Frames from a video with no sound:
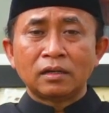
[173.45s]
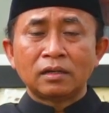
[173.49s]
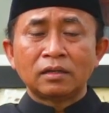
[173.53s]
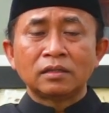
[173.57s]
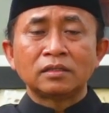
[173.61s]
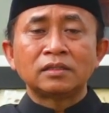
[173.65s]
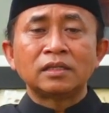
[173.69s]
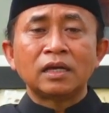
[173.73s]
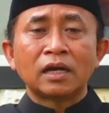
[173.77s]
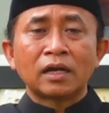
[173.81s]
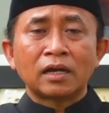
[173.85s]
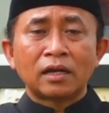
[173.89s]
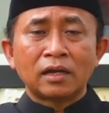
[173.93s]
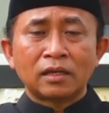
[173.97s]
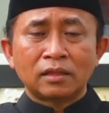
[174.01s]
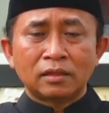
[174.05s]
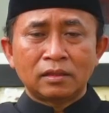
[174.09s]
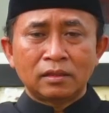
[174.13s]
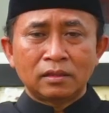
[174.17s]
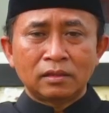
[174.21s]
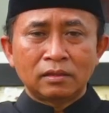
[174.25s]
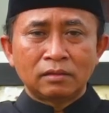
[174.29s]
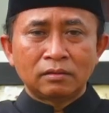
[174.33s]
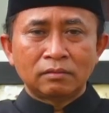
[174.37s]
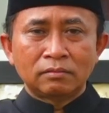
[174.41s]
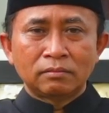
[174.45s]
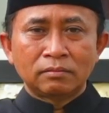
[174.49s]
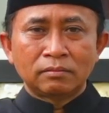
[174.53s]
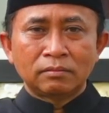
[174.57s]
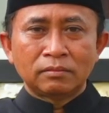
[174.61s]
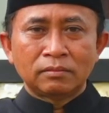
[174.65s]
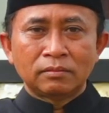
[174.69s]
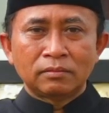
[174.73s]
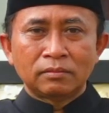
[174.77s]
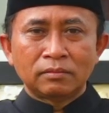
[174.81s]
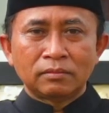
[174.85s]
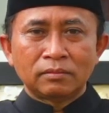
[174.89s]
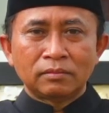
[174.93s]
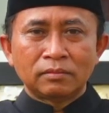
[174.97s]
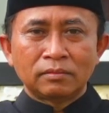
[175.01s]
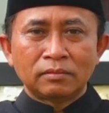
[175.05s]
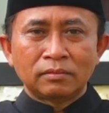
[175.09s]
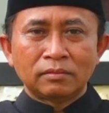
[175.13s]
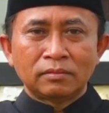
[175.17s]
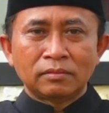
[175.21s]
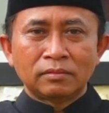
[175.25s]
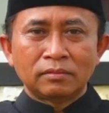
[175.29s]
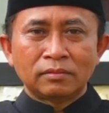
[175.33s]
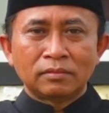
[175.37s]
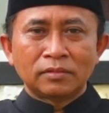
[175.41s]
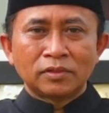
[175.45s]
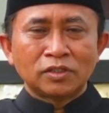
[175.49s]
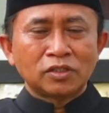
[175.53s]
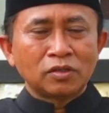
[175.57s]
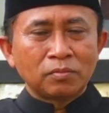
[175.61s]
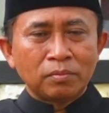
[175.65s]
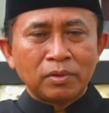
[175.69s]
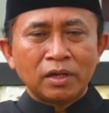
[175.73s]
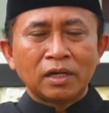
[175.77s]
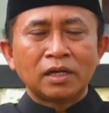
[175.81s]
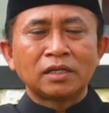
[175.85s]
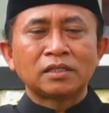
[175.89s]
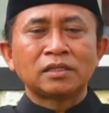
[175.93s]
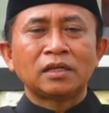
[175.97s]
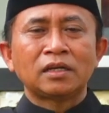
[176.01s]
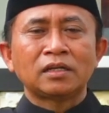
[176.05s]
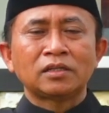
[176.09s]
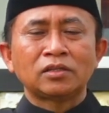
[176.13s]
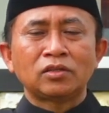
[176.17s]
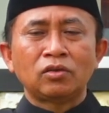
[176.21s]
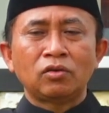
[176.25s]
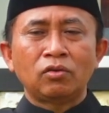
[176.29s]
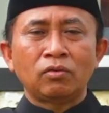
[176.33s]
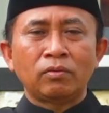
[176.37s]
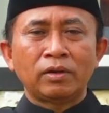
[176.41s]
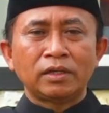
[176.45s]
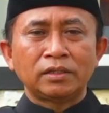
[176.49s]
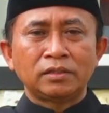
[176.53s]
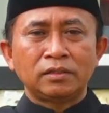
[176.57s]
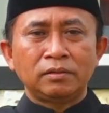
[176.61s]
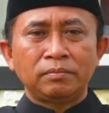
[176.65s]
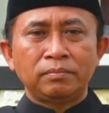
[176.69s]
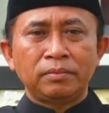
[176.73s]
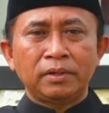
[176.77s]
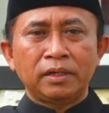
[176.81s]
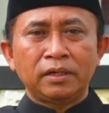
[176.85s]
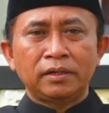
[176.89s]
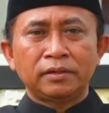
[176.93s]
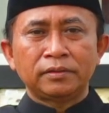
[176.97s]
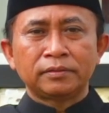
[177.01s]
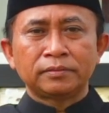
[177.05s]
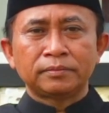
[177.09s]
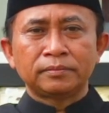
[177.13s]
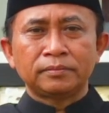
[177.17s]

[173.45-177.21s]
zakat sebagai salah satu kewajiban.